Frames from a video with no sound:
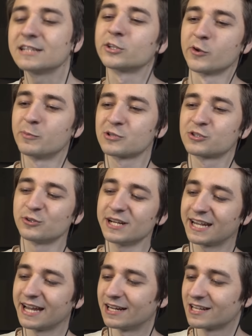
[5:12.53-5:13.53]
l'altro vi posso
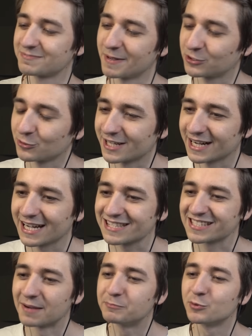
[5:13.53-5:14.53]
dire che ha l'aspetto da
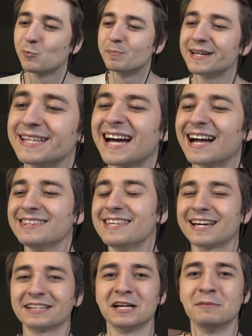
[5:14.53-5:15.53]
ragazza più
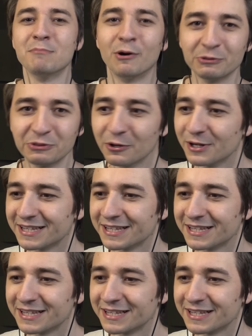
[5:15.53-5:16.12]
britannica del mondo,